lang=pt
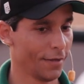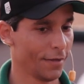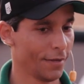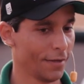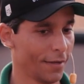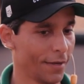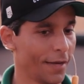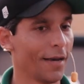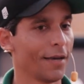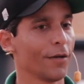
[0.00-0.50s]

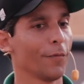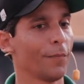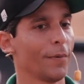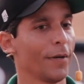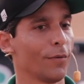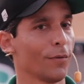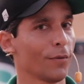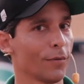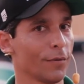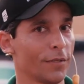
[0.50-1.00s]
Aí eu
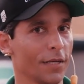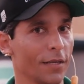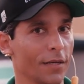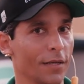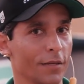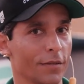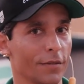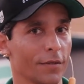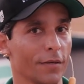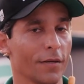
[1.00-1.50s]
pergunto o
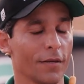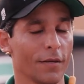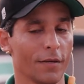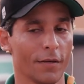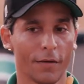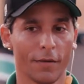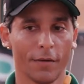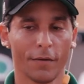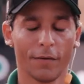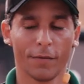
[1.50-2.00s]
seguinte:
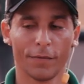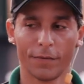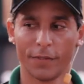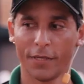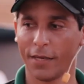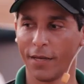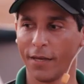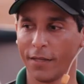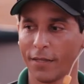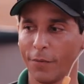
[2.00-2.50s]
você
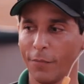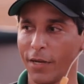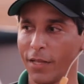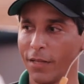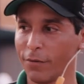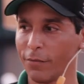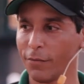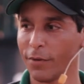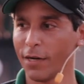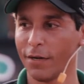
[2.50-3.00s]
quer
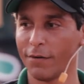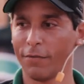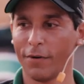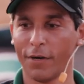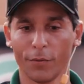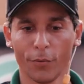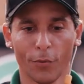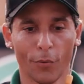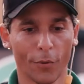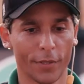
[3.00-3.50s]
trabalhar com
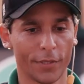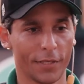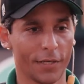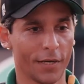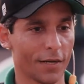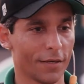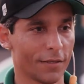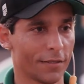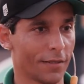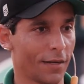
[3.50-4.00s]
cavalo hoje e
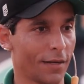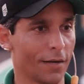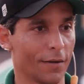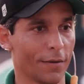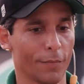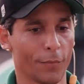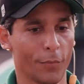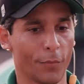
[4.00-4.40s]
gastar, por